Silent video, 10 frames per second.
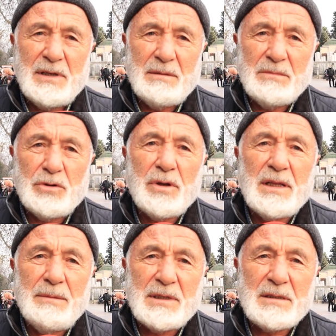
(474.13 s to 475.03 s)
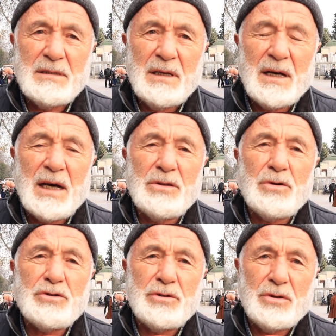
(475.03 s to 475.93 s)
efendim. Yönetemez.
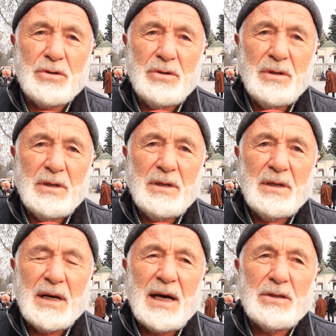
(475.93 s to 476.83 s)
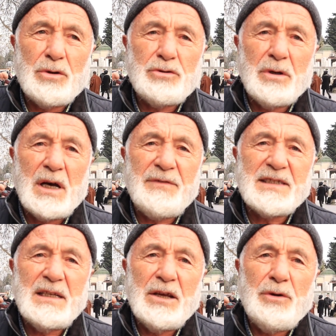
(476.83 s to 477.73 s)
Kadrosu yok kadrosu
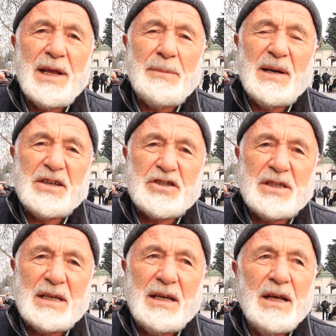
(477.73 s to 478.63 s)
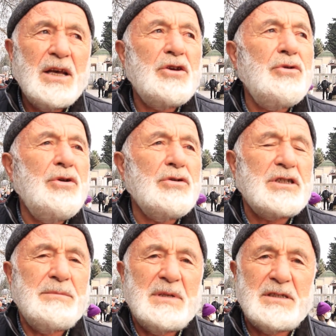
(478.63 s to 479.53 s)
kafasına göre yapan kişiler. E,
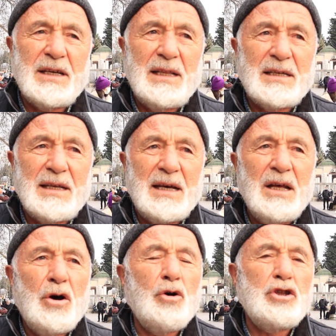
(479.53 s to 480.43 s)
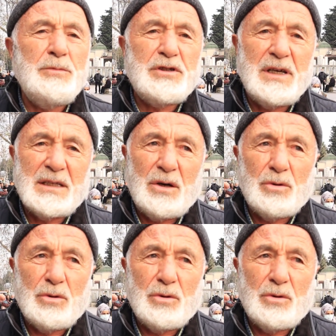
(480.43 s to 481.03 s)
görüyoruz şimdi şeylerde otobüslerde